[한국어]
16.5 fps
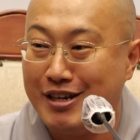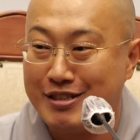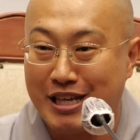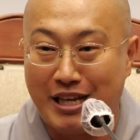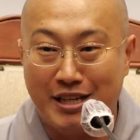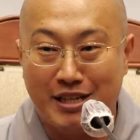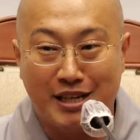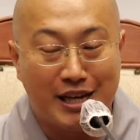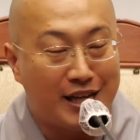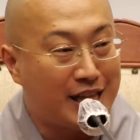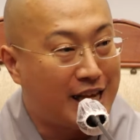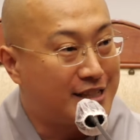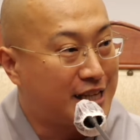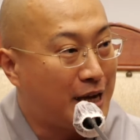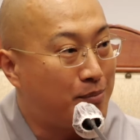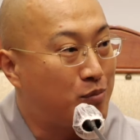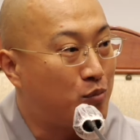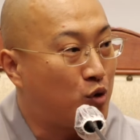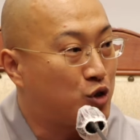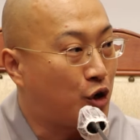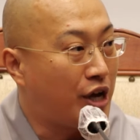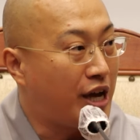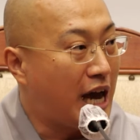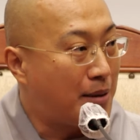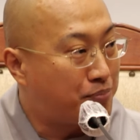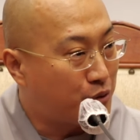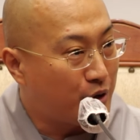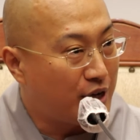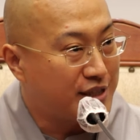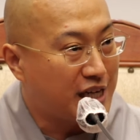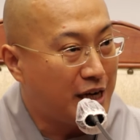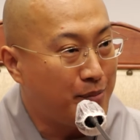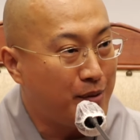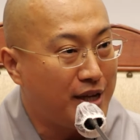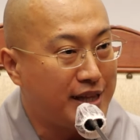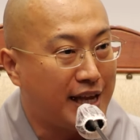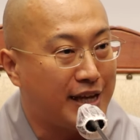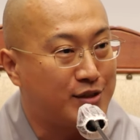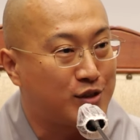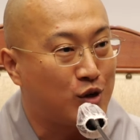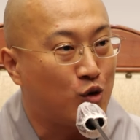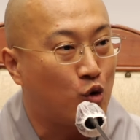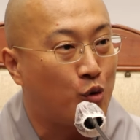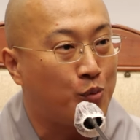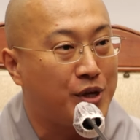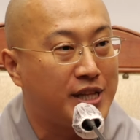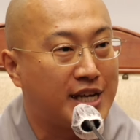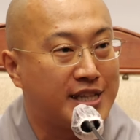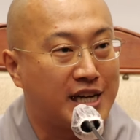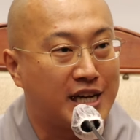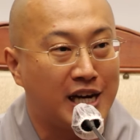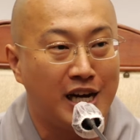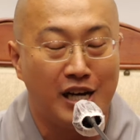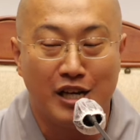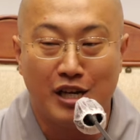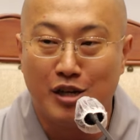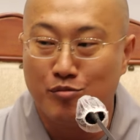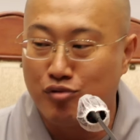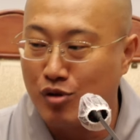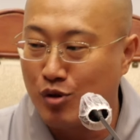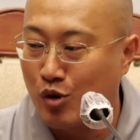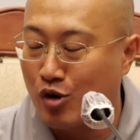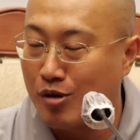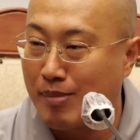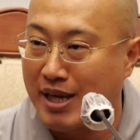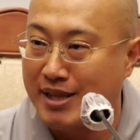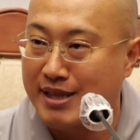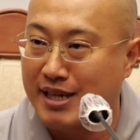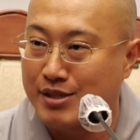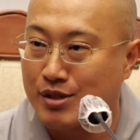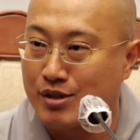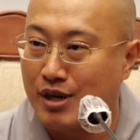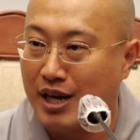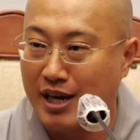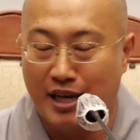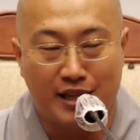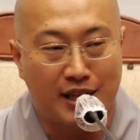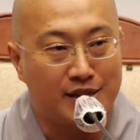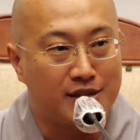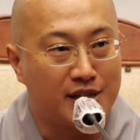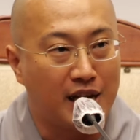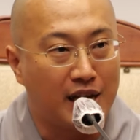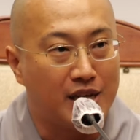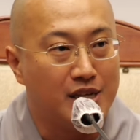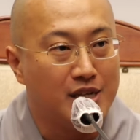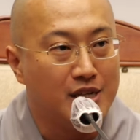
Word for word: 인간의 삶, 뭐 저의 앞으로의 삶에 대해서 고민하다가 불교를 만나서 하게 됐는데,